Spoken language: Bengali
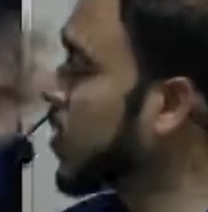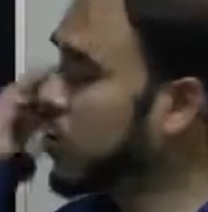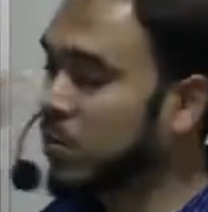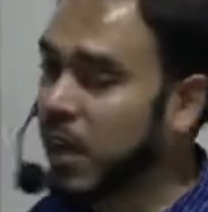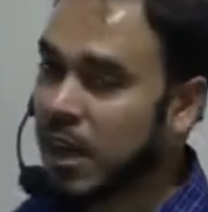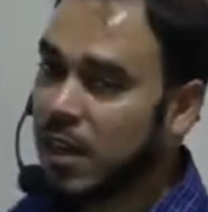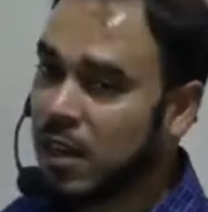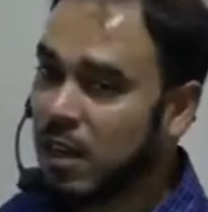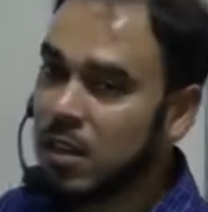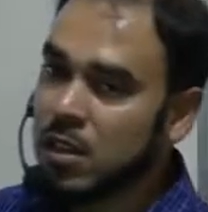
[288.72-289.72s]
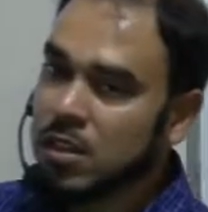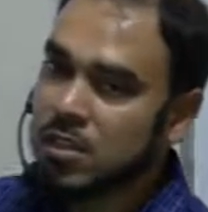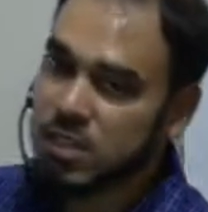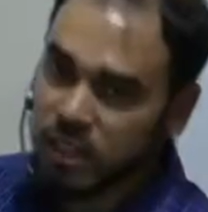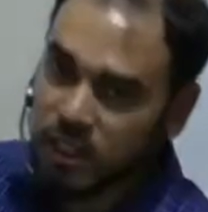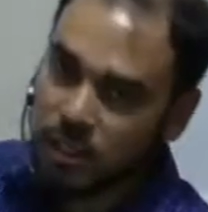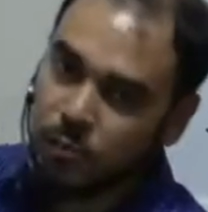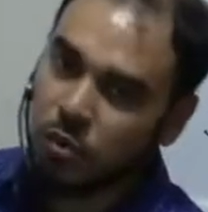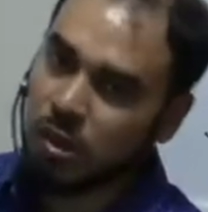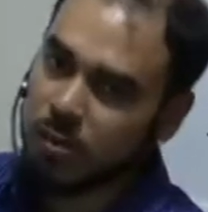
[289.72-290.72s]
অ্যাকশন বাড়ায় কারা জিঙ্ক
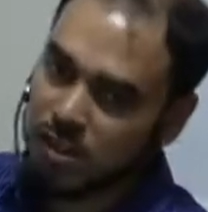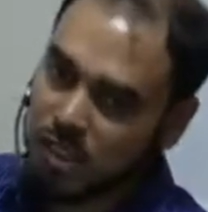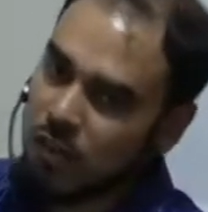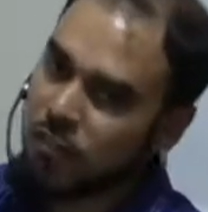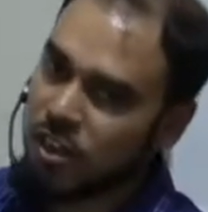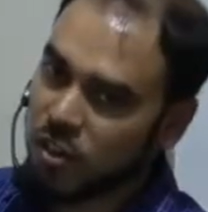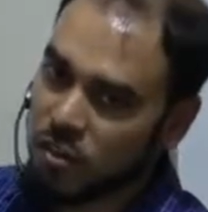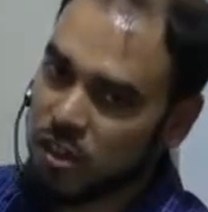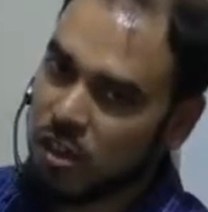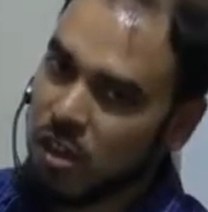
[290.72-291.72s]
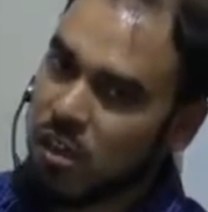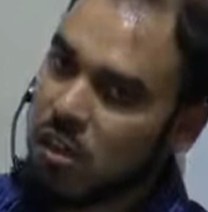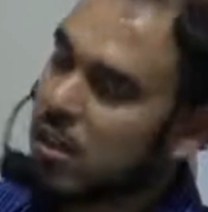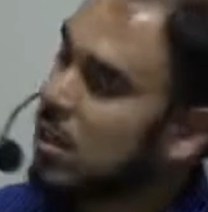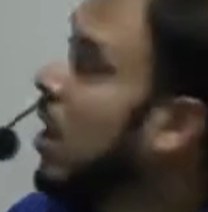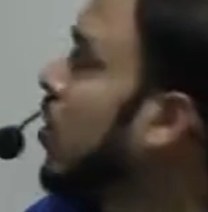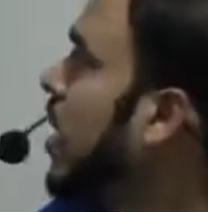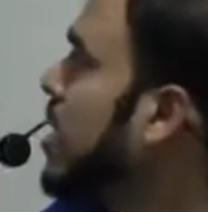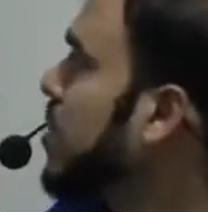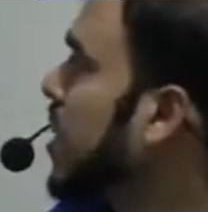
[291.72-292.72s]
পোটামিন সালফেট এগুলো তাই না তাহলে ওই
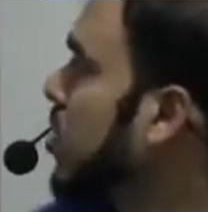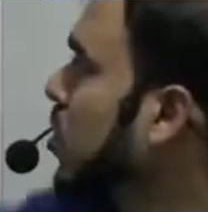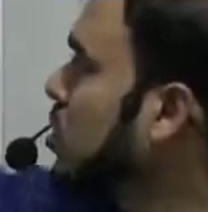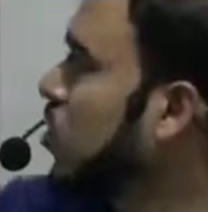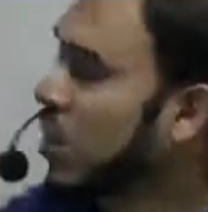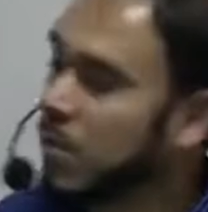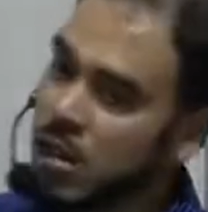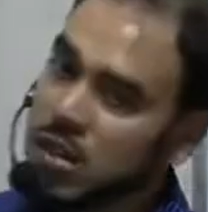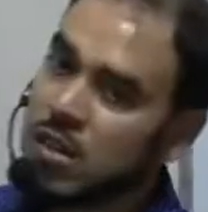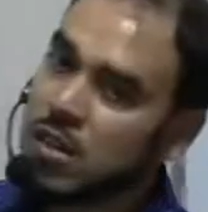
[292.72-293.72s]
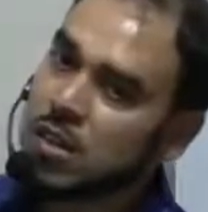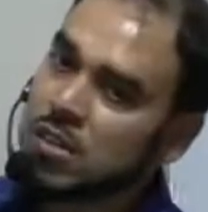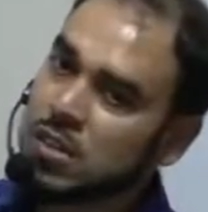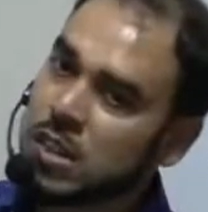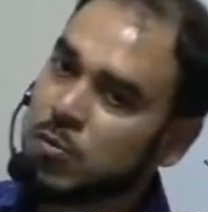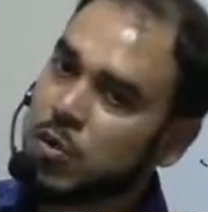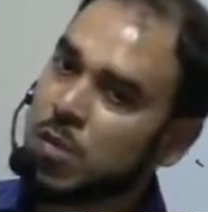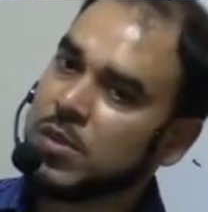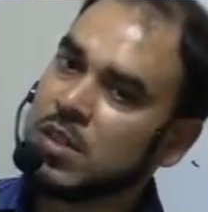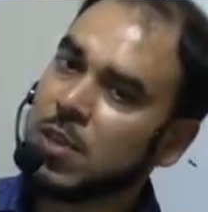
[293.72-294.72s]
অ্যাসপার্টের সঙ্গে যখন আমরা জিঙ্ক
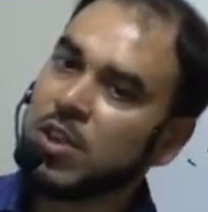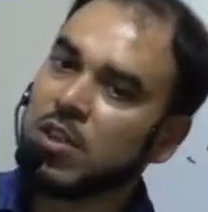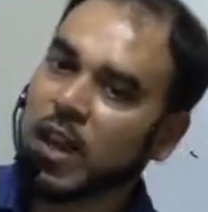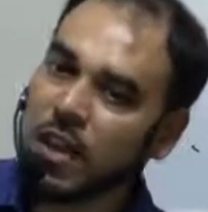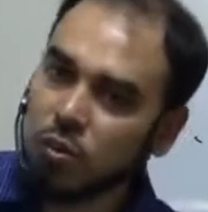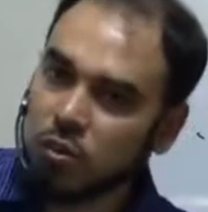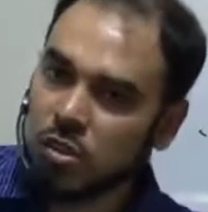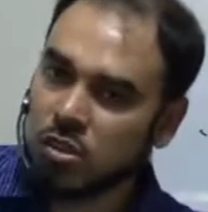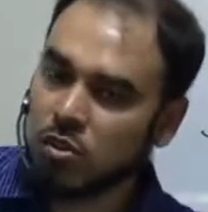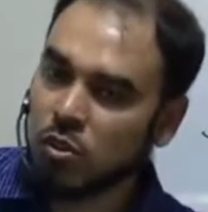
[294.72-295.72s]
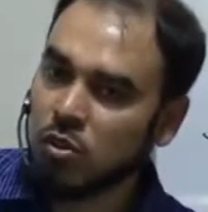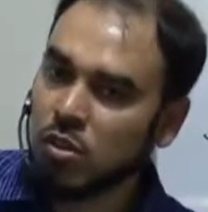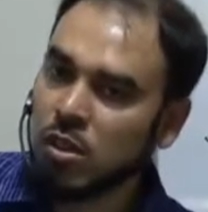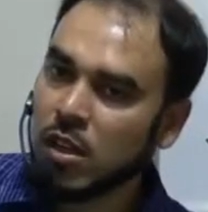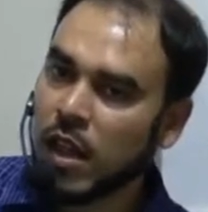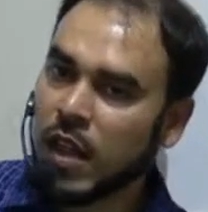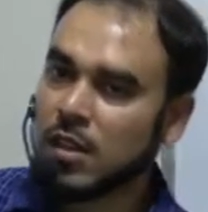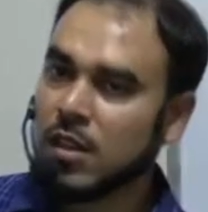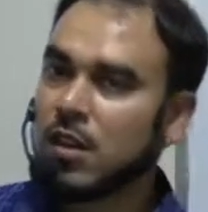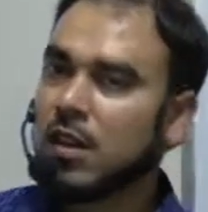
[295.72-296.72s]
পোটামিন সালফেট এগুলো অ্যাড করতেছি তখন
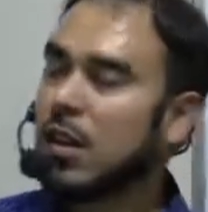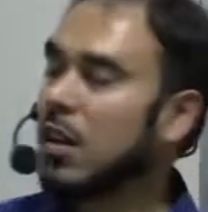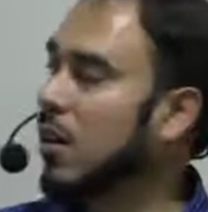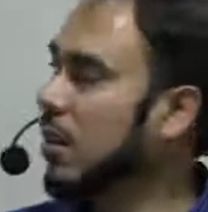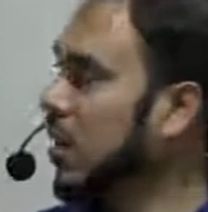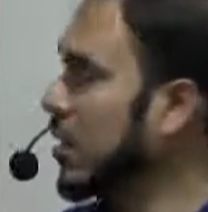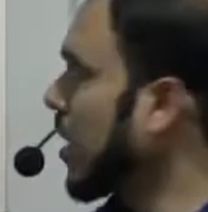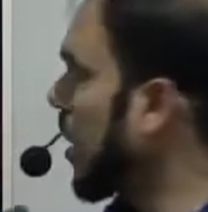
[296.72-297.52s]
একটা একটা